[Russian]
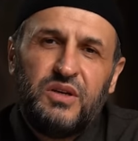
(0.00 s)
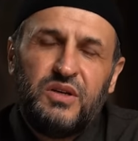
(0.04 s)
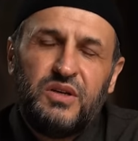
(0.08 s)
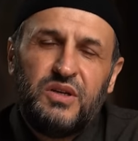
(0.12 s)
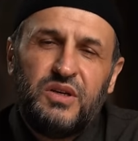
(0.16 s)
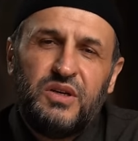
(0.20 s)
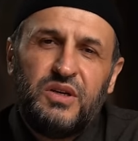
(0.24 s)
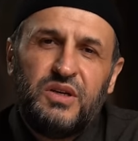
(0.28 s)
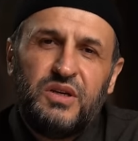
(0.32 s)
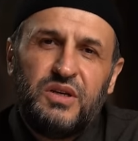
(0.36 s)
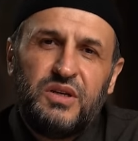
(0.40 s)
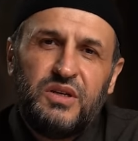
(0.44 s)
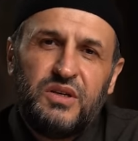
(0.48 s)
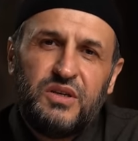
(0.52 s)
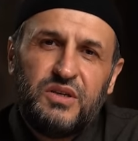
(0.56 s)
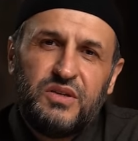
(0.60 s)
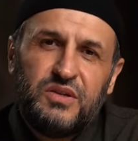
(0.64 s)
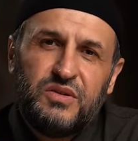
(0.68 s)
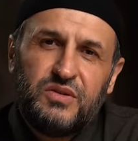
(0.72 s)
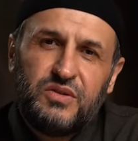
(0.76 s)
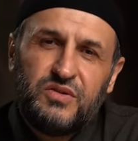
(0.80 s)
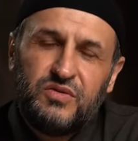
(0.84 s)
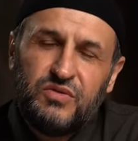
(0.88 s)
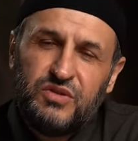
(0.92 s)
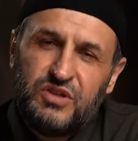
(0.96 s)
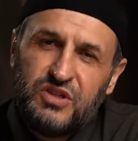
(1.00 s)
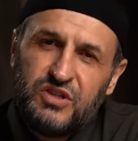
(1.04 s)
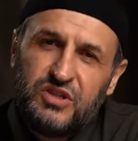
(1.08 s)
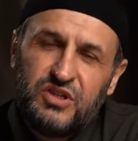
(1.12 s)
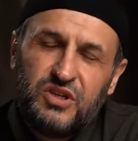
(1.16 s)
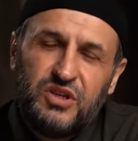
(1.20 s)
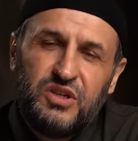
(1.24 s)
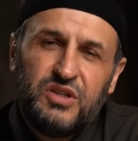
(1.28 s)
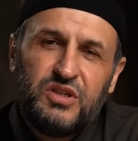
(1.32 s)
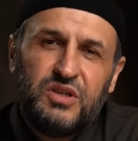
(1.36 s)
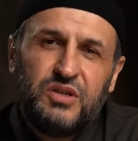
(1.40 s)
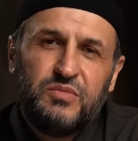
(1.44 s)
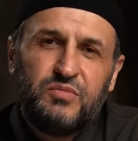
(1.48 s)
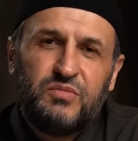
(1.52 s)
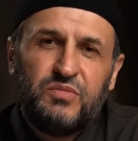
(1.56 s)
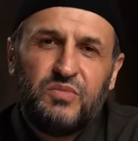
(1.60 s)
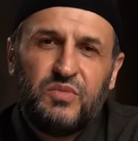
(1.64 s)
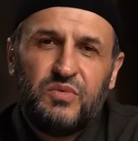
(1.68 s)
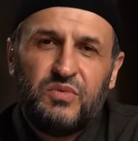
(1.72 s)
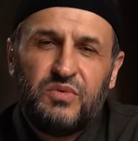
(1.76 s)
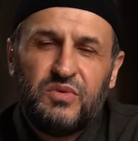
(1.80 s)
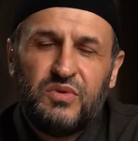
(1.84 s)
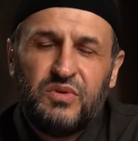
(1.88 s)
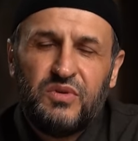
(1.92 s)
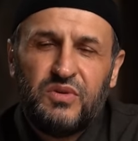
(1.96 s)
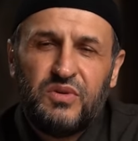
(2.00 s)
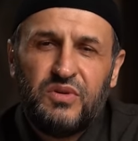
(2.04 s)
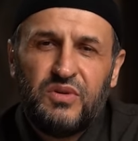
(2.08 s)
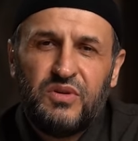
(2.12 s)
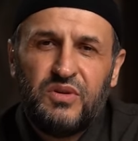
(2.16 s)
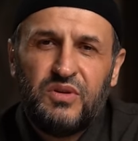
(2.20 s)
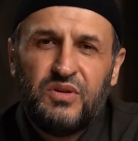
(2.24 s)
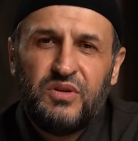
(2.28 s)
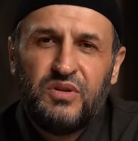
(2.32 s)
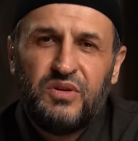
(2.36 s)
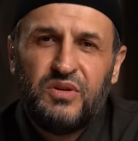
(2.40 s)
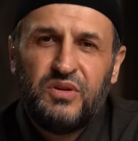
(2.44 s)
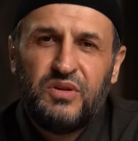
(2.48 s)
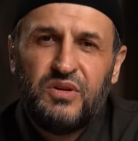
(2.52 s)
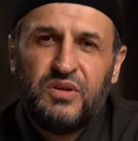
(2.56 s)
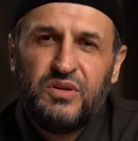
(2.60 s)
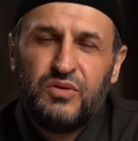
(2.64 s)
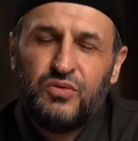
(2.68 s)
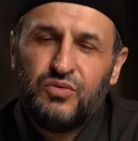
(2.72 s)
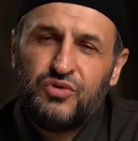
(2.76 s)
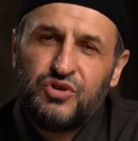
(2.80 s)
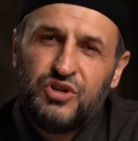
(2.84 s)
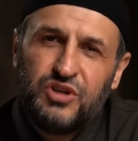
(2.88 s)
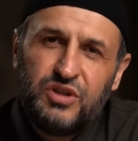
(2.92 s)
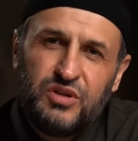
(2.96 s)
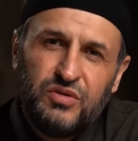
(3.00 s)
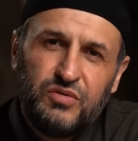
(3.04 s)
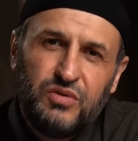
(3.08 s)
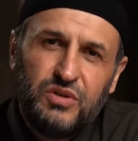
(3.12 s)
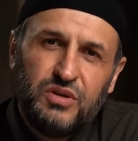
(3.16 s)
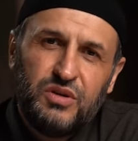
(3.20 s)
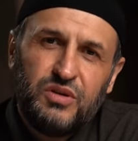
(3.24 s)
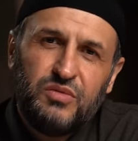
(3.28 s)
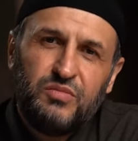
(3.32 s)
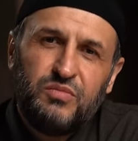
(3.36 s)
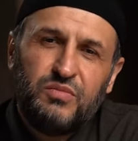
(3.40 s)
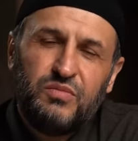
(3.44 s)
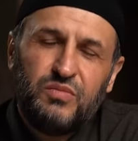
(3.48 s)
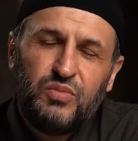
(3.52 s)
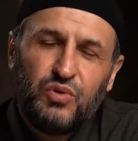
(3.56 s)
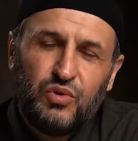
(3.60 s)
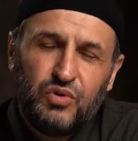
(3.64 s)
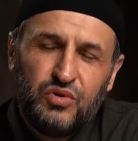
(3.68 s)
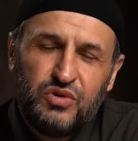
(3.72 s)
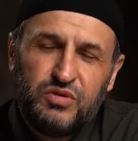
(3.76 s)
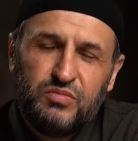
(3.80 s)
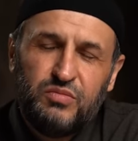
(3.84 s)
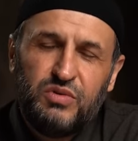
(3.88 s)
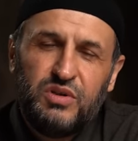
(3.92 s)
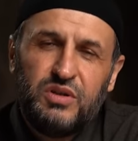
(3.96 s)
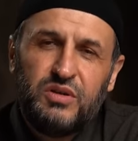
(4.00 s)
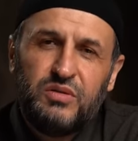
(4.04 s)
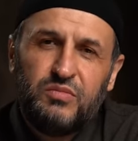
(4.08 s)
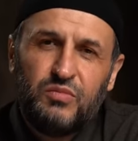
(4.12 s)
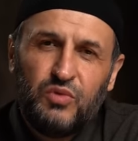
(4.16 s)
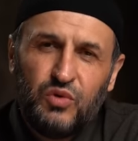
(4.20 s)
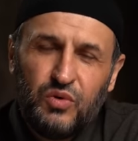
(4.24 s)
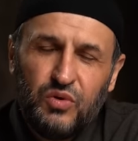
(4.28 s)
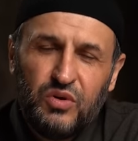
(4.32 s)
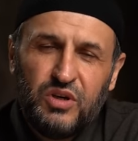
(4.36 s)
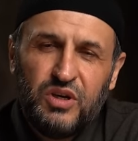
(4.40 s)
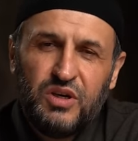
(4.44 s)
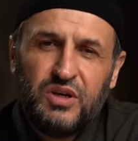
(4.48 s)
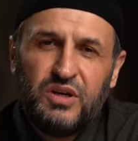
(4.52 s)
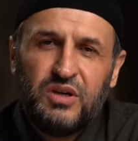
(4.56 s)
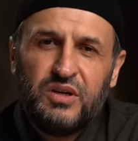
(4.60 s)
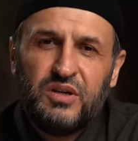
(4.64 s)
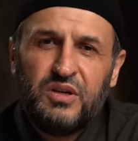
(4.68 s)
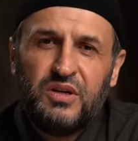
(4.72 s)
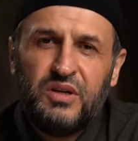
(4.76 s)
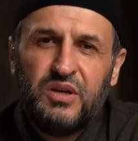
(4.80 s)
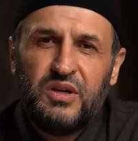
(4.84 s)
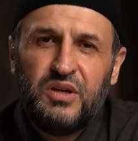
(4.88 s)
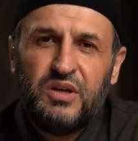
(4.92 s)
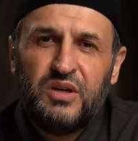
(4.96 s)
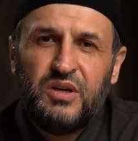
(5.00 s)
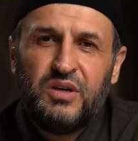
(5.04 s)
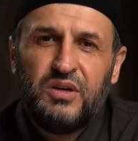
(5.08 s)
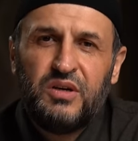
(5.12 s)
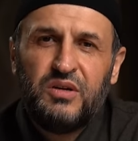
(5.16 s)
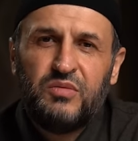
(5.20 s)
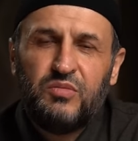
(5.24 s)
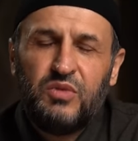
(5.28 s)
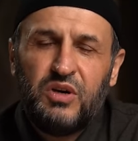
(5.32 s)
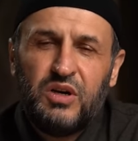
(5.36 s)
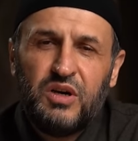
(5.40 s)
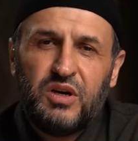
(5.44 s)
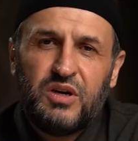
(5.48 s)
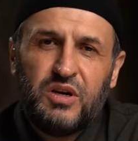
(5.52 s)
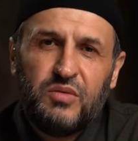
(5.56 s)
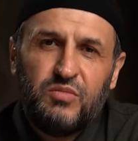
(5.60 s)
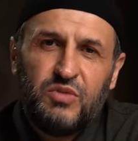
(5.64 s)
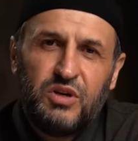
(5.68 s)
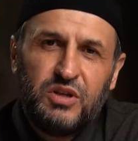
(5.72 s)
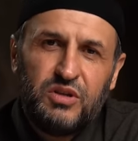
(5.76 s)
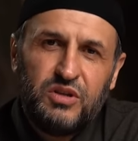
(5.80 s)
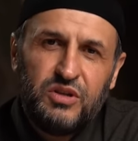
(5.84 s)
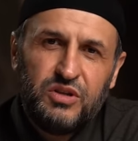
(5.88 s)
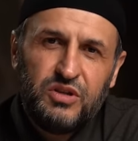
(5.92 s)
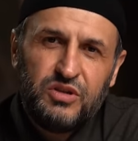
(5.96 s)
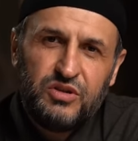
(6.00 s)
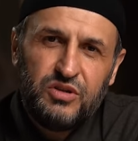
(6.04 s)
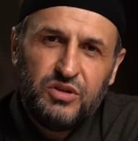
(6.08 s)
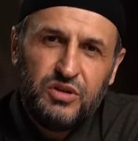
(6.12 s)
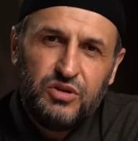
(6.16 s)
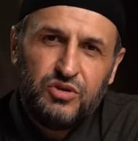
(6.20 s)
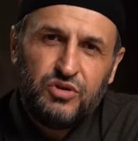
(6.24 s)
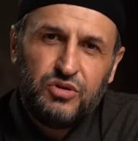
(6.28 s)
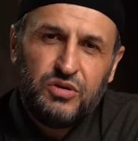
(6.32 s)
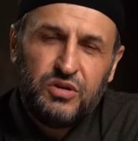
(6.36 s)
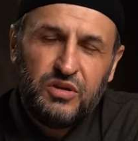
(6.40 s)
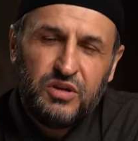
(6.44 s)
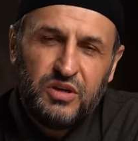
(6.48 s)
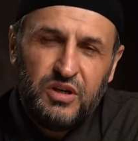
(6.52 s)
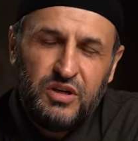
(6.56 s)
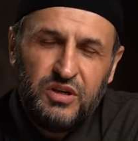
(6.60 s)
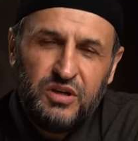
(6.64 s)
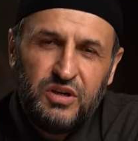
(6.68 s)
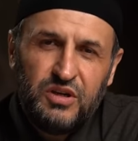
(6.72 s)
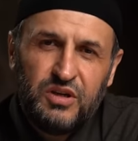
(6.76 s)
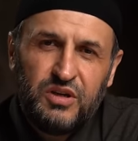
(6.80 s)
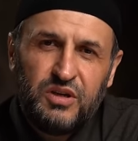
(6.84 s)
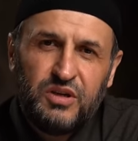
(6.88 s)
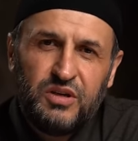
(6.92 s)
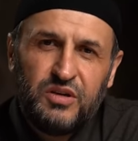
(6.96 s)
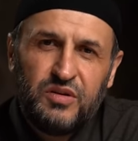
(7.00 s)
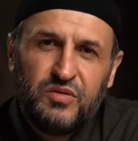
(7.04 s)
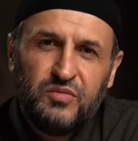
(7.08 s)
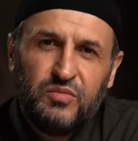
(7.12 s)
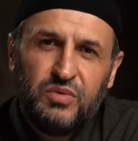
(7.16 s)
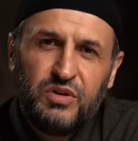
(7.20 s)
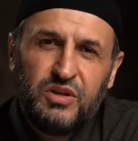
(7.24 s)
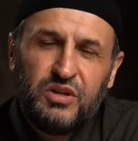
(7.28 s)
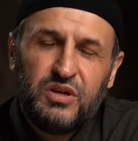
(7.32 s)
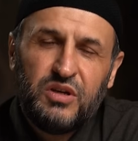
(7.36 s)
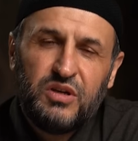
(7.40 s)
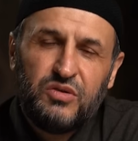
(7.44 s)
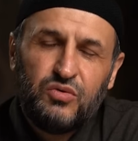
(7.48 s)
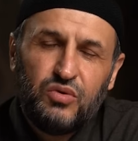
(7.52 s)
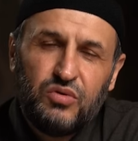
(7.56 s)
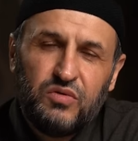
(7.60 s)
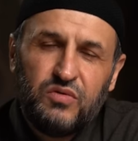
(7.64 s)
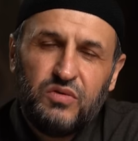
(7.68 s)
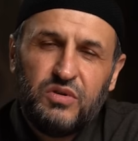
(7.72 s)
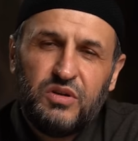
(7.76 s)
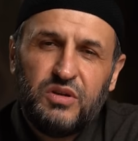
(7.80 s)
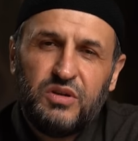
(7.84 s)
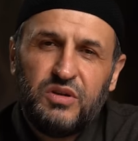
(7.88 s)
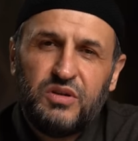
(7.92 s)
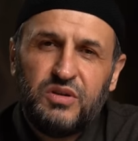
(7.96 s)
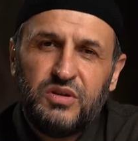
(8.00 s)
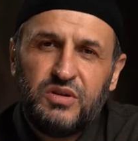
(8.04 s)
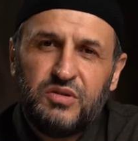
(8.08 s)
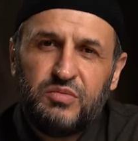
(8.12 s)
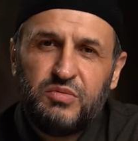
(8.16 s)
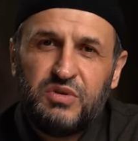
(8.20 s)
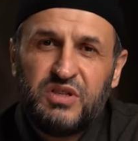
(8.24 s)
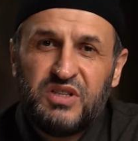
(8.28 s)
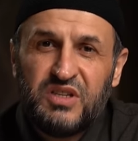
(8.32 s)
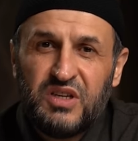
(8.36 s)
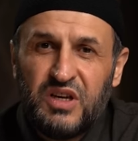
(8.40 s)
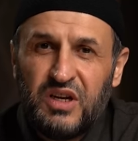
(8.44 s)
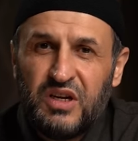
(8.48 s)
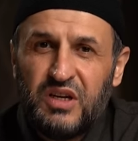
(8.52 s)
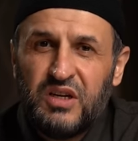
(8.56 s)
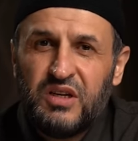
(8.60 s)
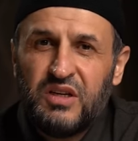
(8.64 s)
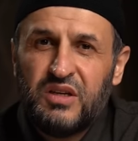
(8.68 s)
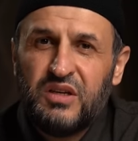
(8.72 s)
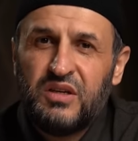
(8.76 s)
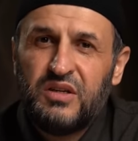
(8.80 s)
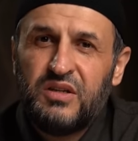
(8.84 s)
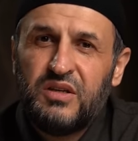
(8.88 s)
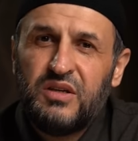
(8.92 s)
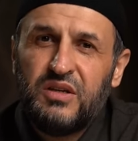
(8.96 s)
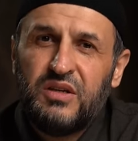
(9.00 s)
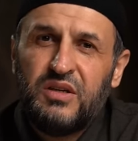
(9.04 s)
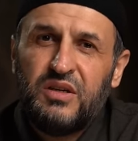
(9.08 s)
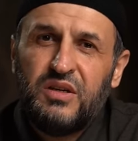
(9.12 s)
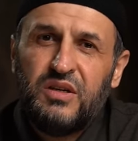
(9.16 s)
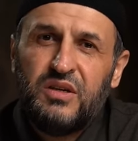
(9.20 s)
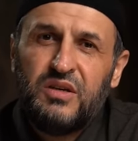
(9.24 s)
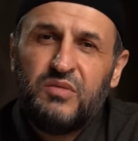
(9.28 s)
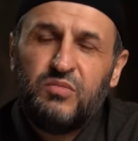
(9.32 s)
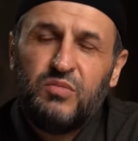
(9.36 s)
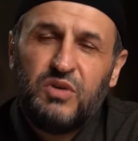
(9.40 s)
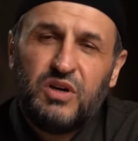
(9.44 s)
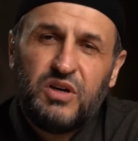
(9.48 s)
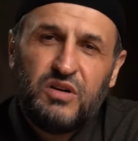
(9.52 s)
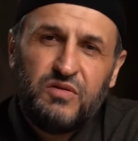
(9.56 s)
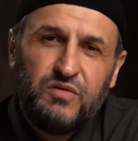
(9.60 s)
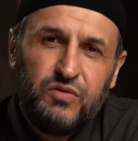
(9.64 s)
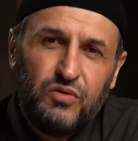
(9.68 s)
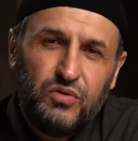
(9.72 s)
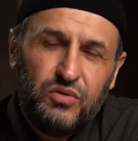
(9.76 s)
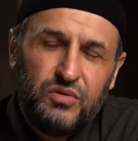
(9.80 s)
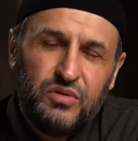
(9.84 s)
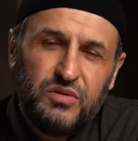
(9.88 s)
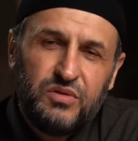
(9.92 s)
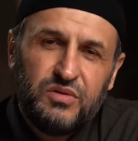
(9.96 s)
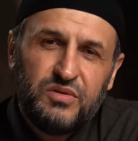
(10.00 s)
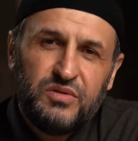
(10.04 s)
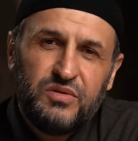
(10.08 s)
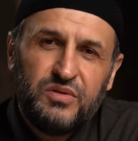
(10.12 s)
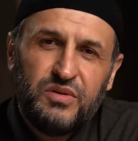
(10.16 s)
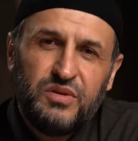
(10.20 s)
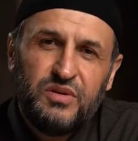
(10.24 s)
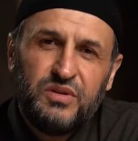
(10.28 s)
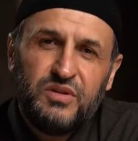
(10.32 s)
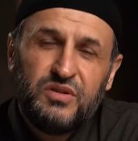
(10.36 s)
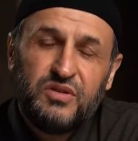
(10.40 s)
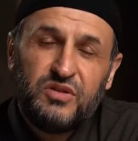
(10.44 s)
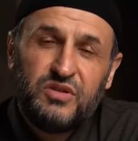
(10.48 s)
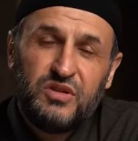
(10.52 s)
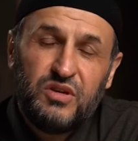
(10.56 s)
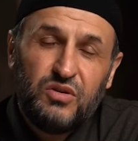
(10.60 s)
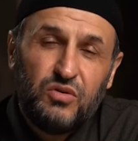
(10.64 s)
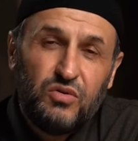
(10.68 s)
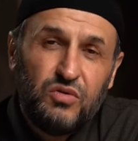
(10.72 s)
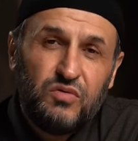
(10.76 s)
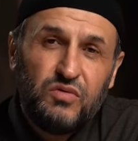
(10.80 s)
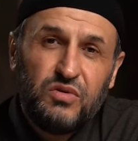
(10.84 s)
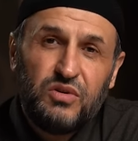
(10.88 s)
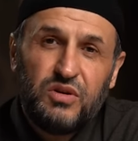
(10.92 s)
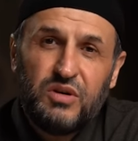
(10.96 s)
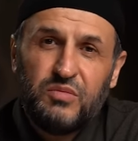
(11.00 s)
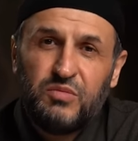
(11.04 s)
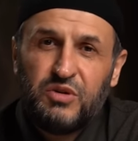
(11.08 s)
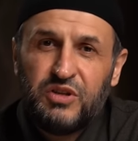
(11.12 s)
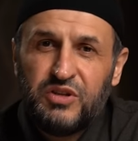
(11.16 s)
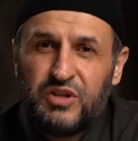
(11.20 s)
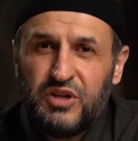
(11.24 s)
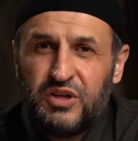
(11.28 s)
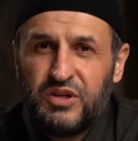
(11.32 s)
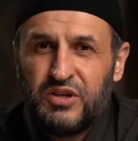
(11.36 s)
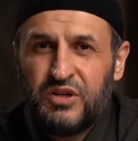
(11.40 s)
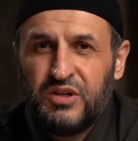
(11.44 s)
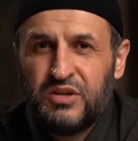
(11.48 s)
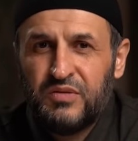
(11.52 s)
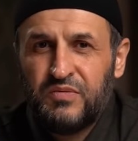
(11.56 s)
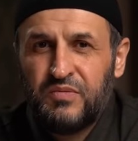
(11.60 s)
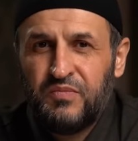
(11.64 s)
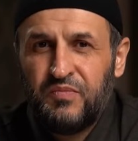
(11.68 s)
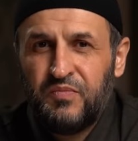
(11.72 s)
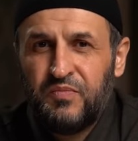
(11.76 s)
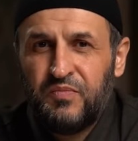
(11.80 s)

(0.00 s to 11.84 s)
И в связи с этим, и учитывая просьбы многих, моя команда из Natural Clinic подготовила специальный марафон «Здоровый Рамадан»,